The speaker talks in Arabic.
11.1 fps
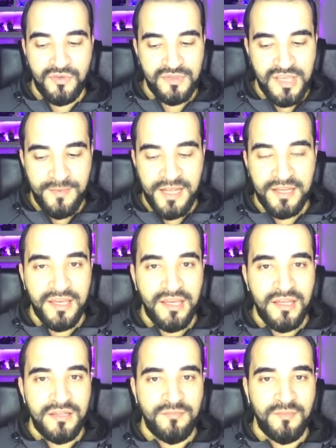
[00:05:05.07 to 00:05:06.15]
زي ما
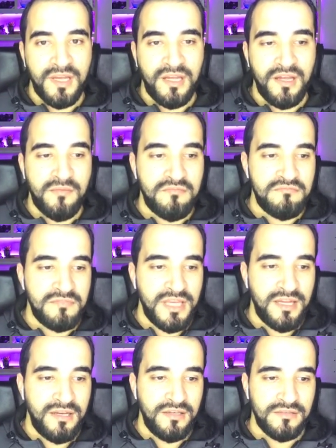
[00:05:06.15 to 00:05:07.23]
حكيت ما
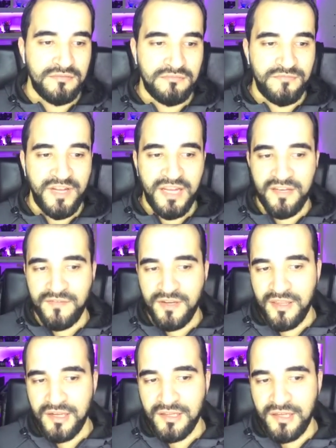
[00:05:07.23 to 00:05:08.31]
يعني فكر في
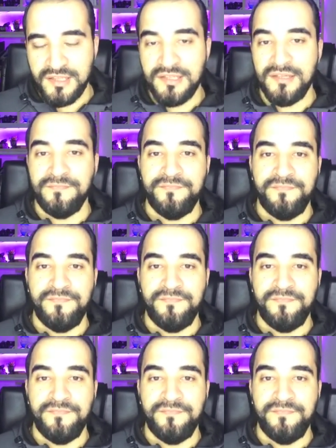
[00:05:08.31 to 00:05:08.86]
نظريه القطيع